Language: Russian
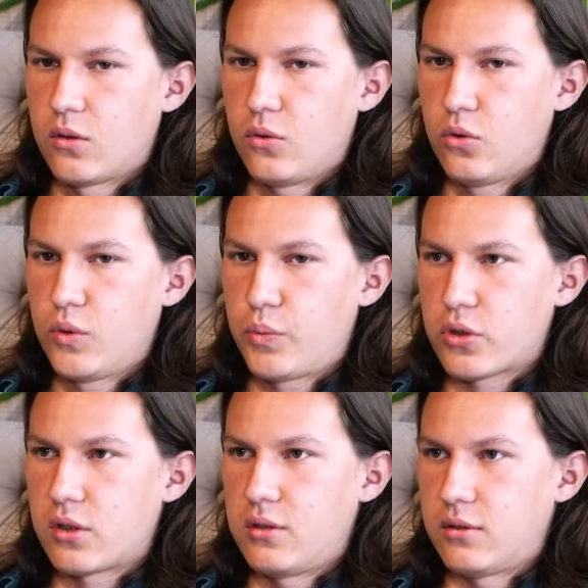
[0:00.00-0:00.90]
Ну, мы
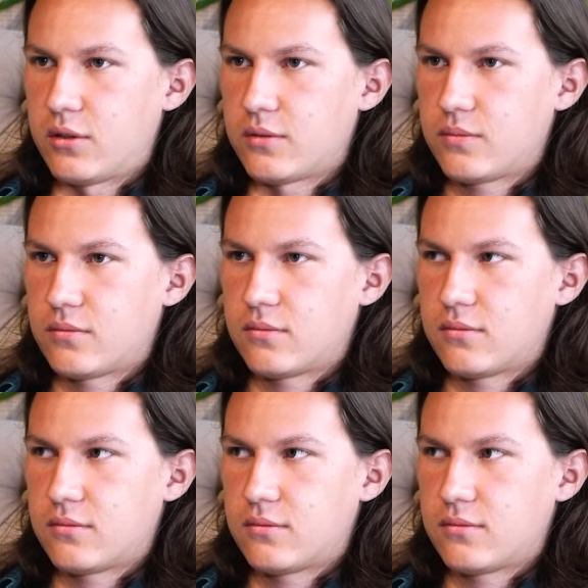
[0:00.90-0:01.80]
просто делали.
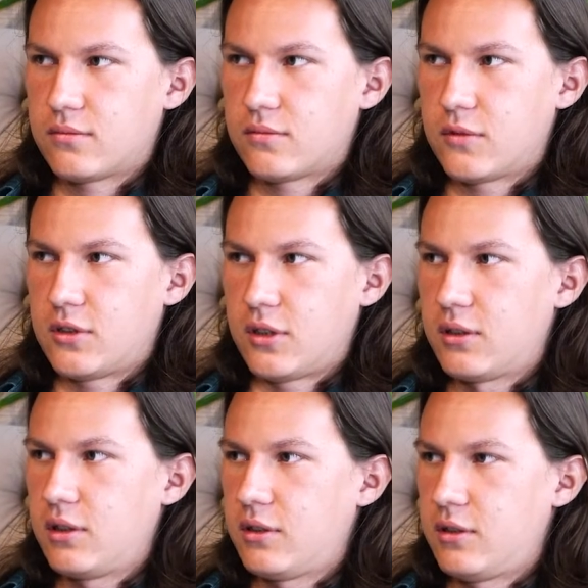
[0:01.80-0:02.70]

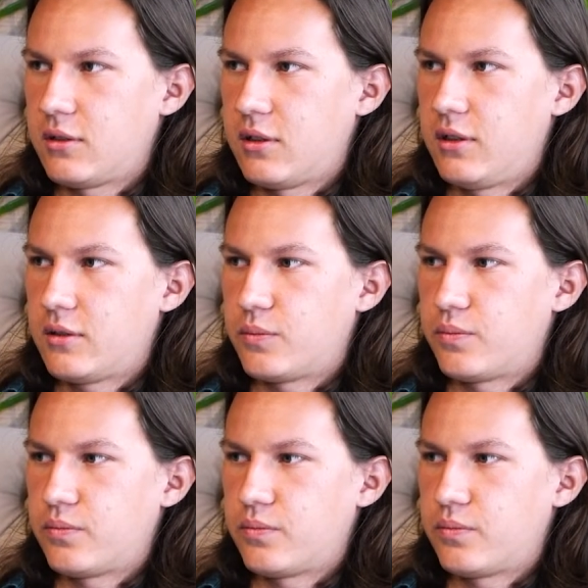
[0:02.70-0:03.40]
Делали, делали,